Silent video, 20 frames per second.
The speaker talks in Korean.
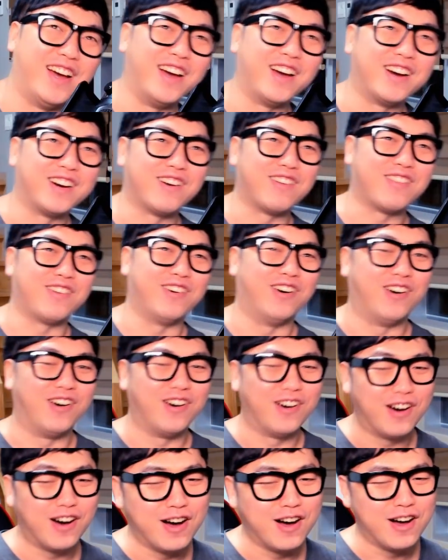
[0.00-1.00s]

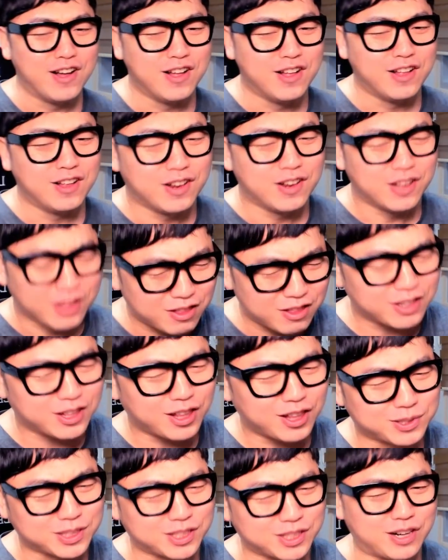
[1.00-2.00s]
그래서
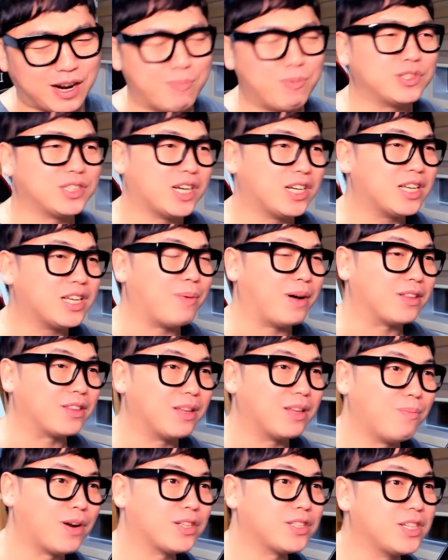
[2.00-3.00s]
쓸데없이 그걸 한번
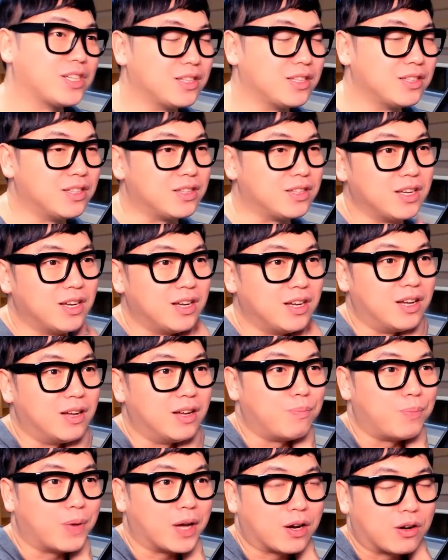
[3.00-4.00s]
찾아봤단 말이야 찾았
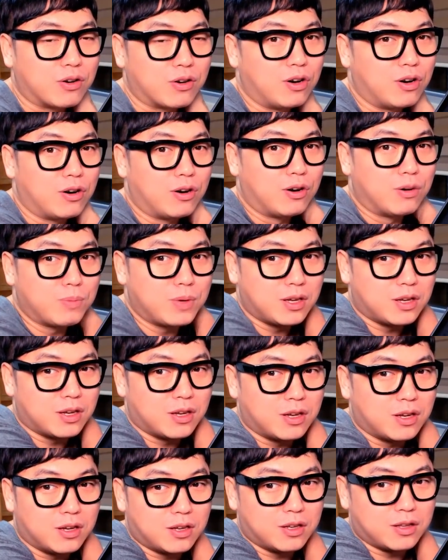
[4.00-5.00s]
했는데
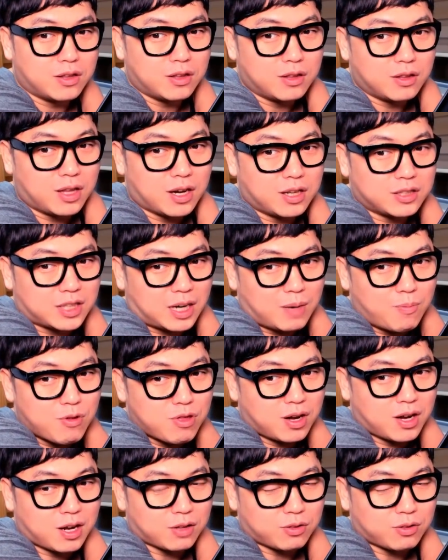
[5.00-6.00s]
베컴이 내가 잘못
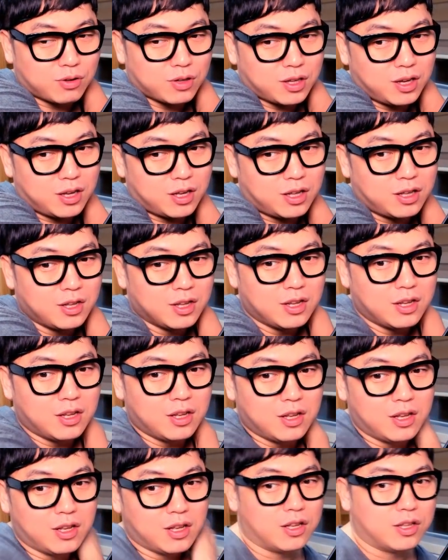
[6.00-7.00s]
생각했던 게
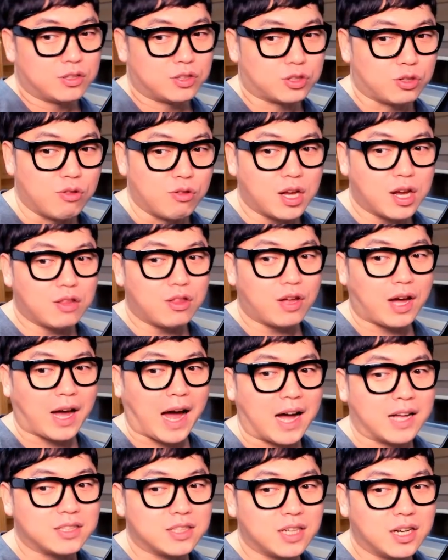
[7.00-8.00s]
전 세계에서
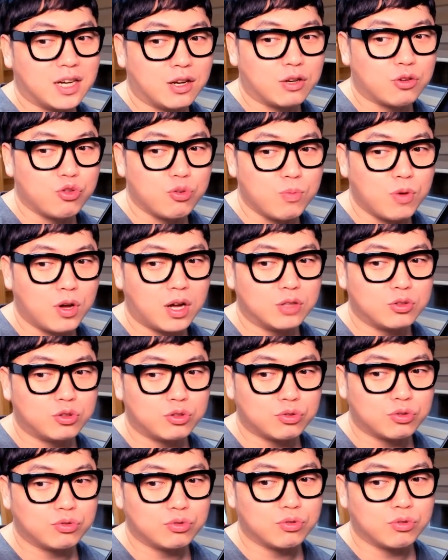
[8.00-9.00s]
가장 유명한
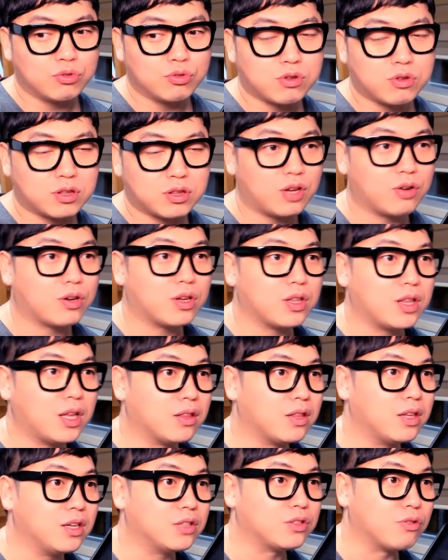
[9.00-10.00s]
축구 스타였긴
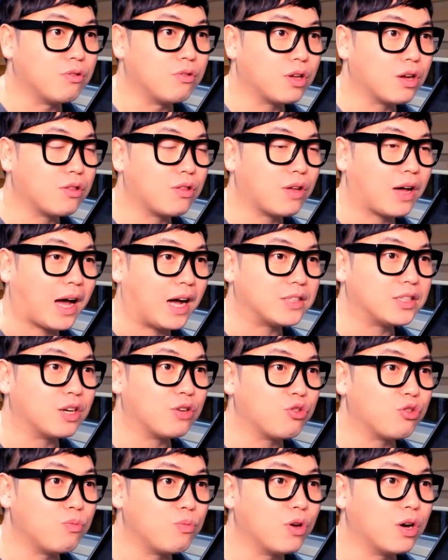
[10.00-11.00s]
한데 전 세계에서
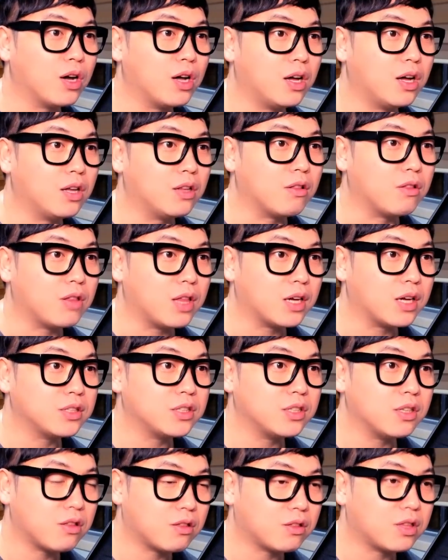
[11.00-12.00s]
가장 유명한
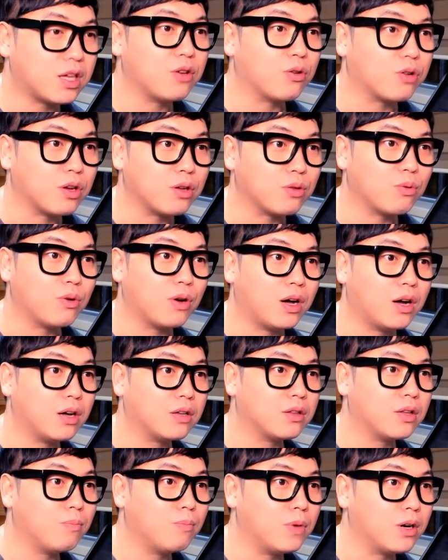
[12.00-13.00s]
섹시 스타였기도
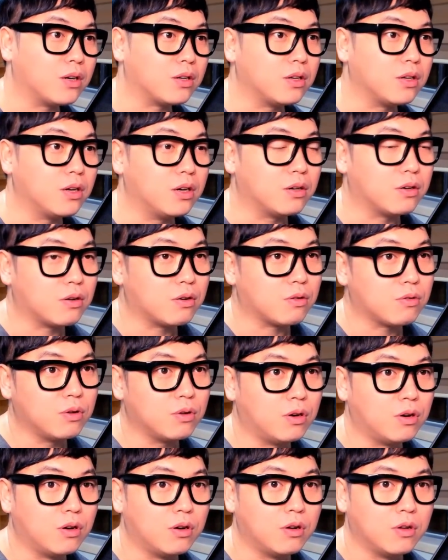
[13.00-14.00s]
하단 말이야.
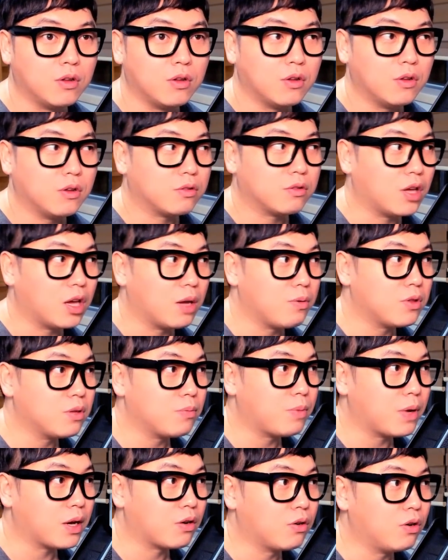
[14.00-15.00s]
그래서
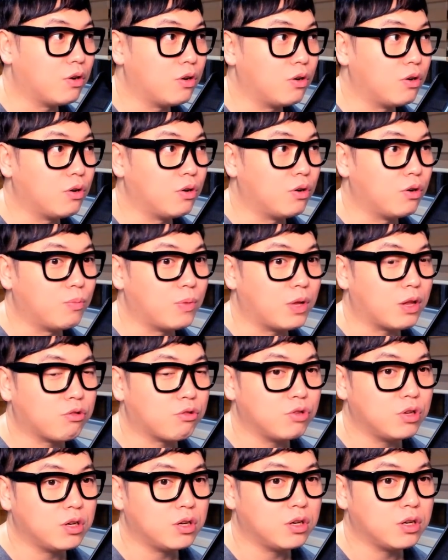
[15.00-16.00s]
데이비드 베컴의
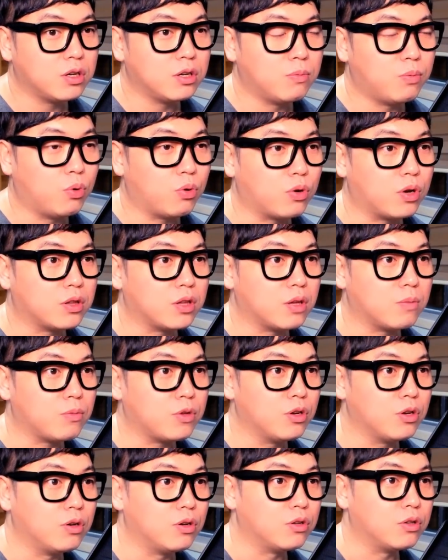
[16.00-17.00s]
수익을 보게
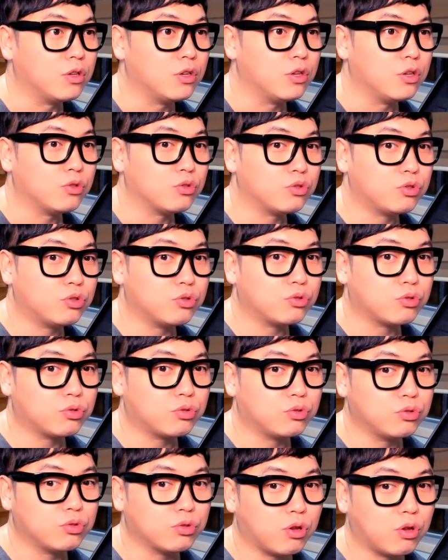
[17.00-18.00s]
되면
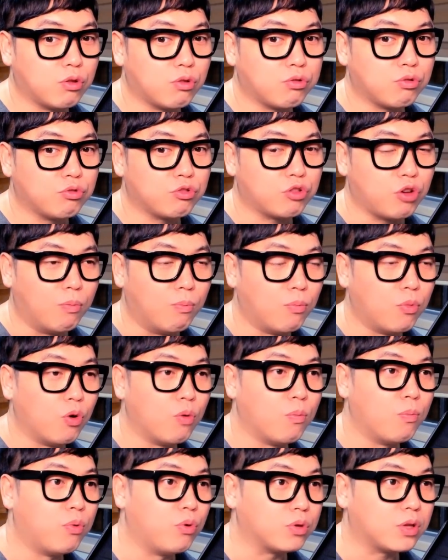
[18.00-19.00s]
축구 선수
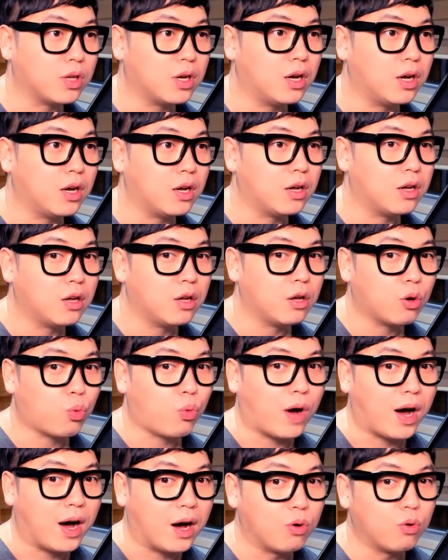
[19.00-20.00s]
연봉보다
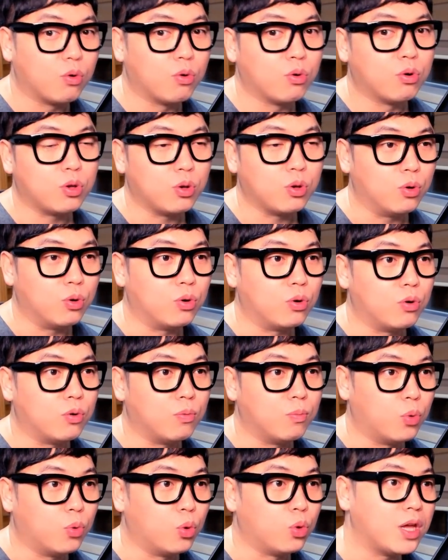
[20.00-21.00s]
광고료,
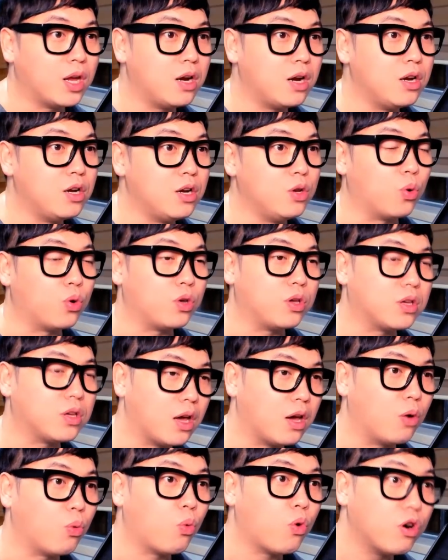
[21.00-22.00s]
모델료
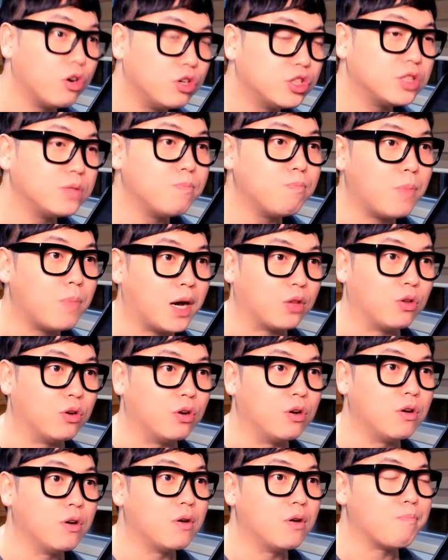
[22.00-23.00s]
이게 훨씬
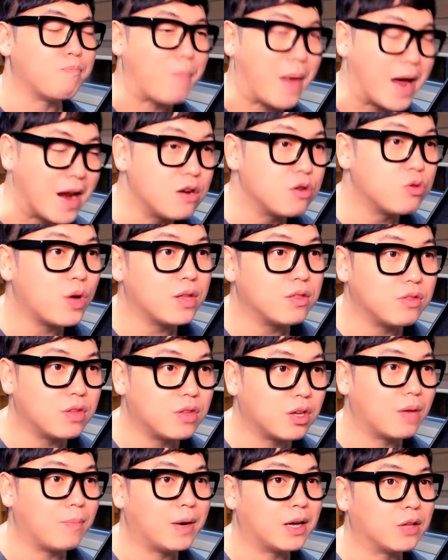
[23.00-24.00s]
많어. 말도 안
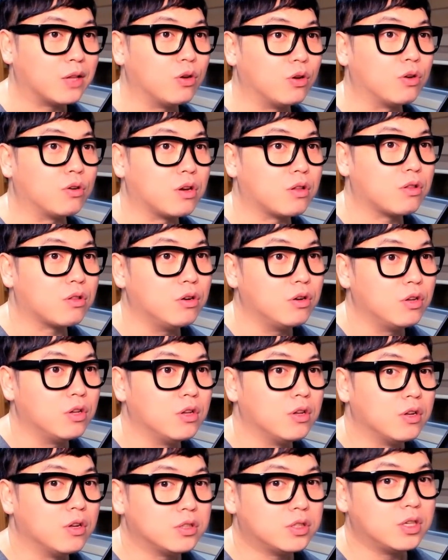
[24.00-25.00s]
되게 많어. 그래서
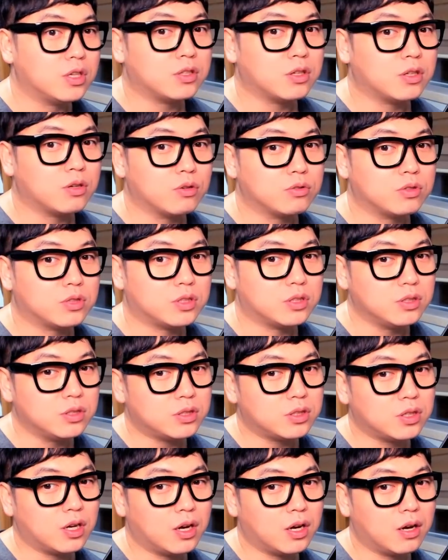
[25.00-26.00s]
실제로
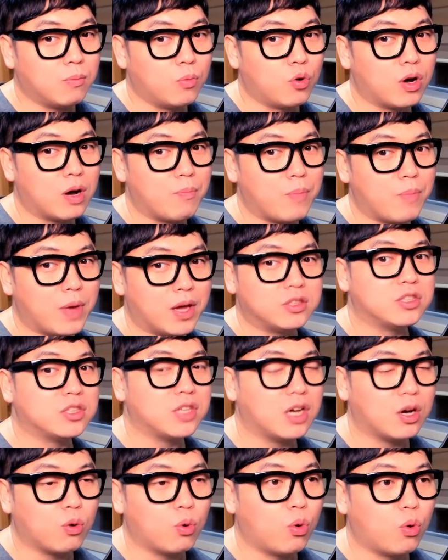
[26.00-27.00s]
진짜 뭔가
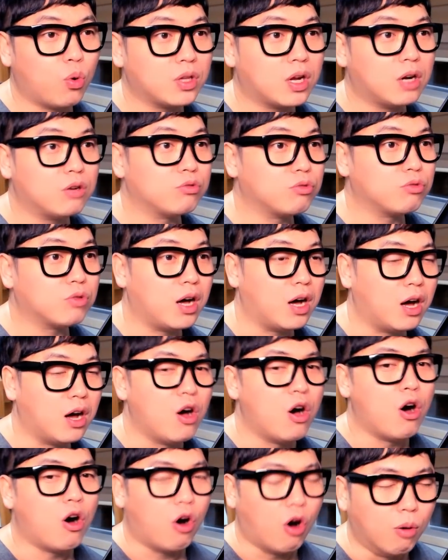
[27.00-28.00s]
메시하고 호날두가
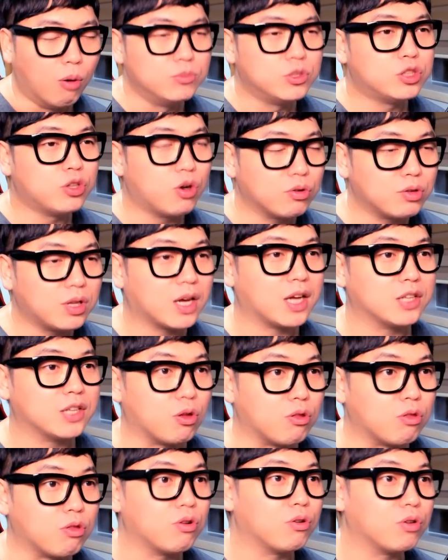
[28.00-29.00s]
엄청나게
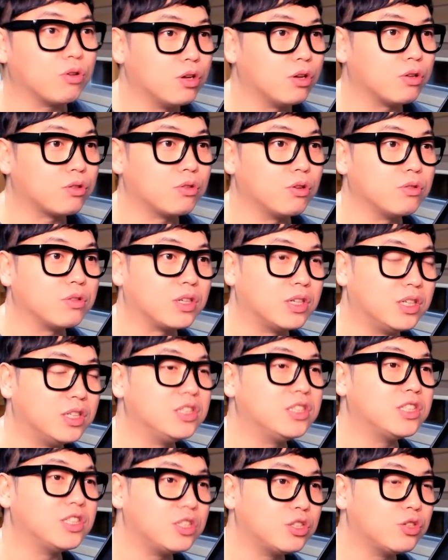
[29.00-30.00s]
전성기였던
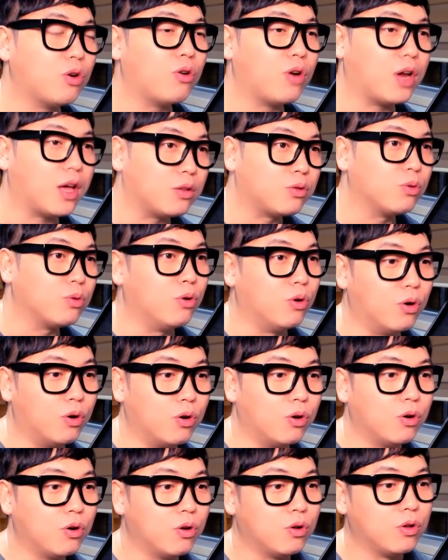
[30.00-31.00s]
그
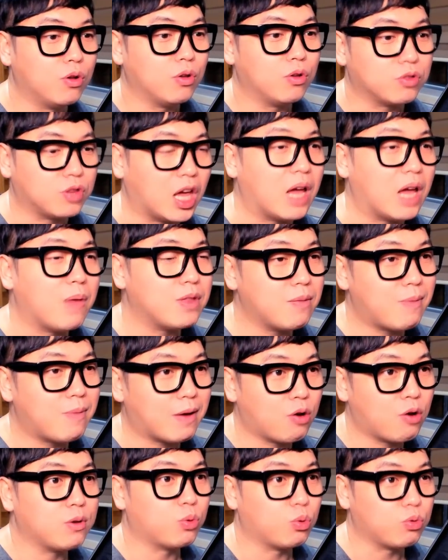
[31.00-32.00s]
시절에도 데이비드
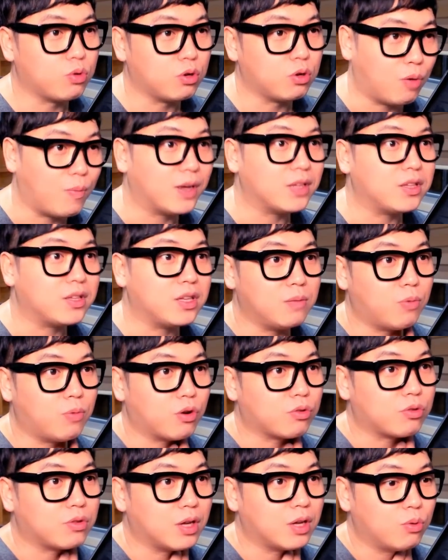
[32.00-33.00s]
베컴이 돈을 더 많이
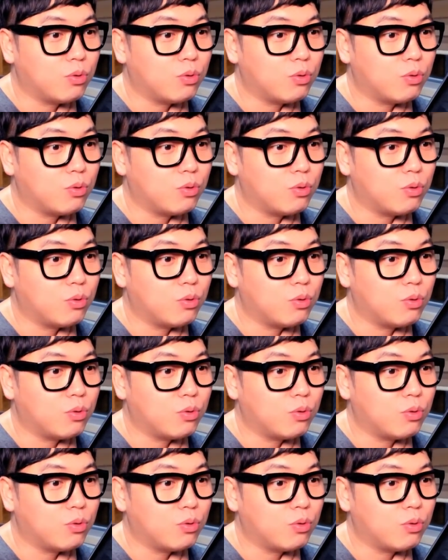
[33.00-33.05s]
벌었다고